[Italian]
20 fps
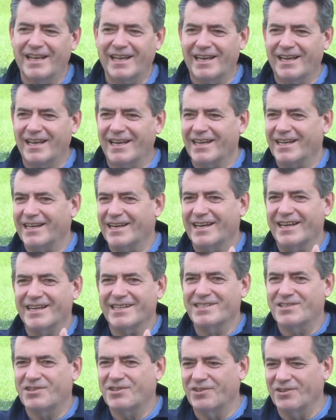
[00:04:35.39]
la
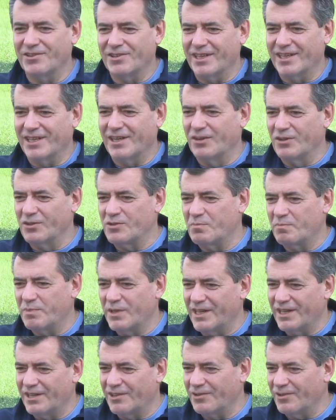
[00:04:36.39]
creazione dello
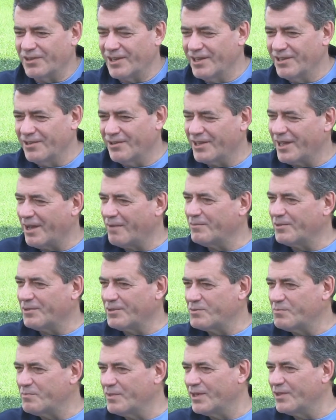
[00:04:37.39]
spirito che io chiamo lo
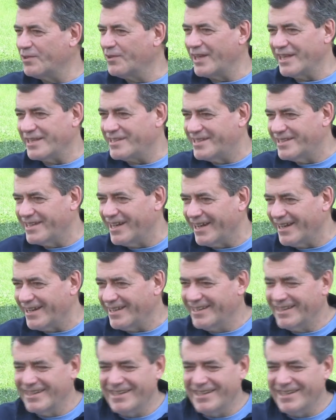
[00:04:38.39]
spirito Ezia,